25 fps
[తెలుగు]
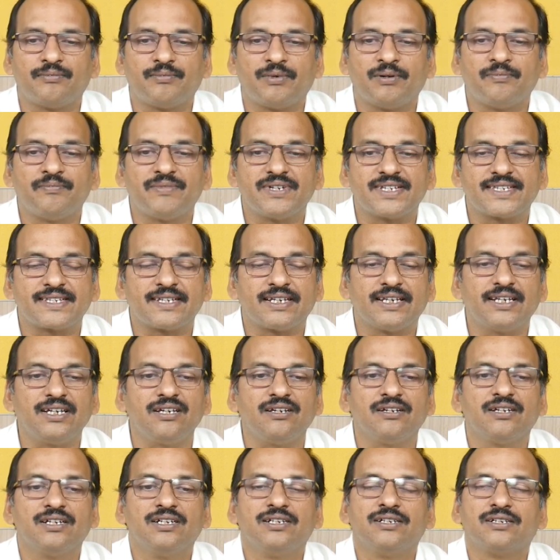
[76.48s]
పంపిస్తున్నాయి
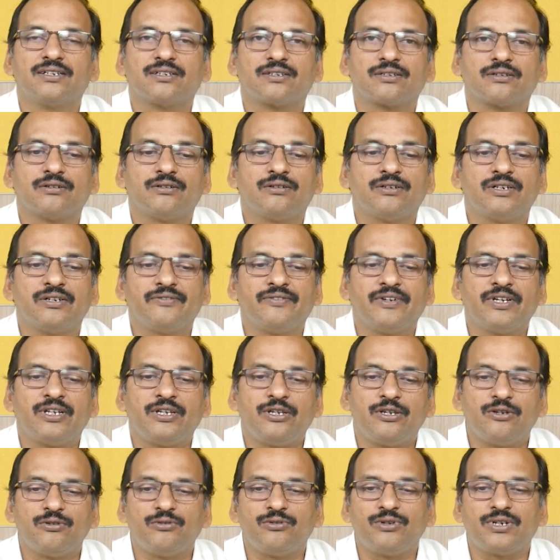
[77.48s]
సో ఇవి
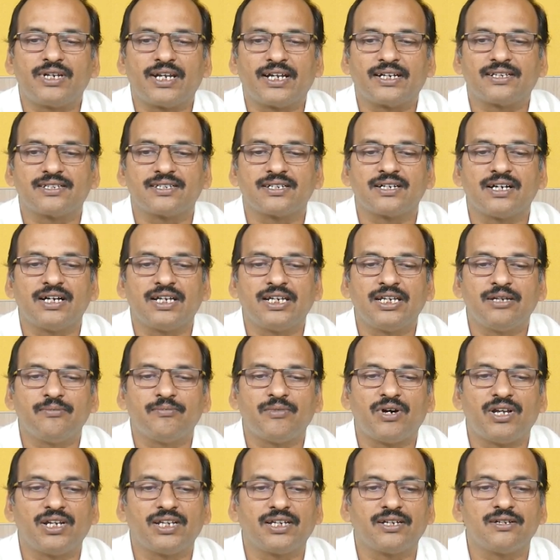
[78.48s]
న్యూ డ్రగ్స్ కానీ
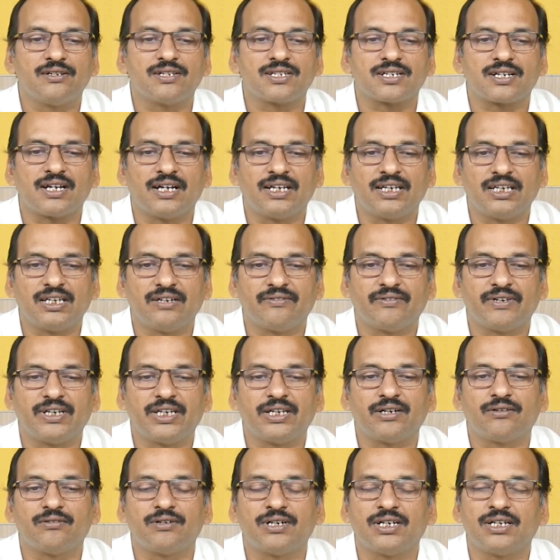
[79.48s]
మాలిక్యూల్స్ కానీ
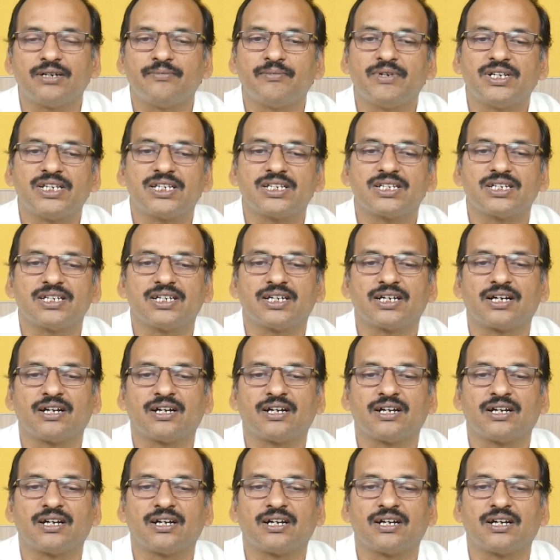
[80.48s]
అవన్నీ కూడా మంచి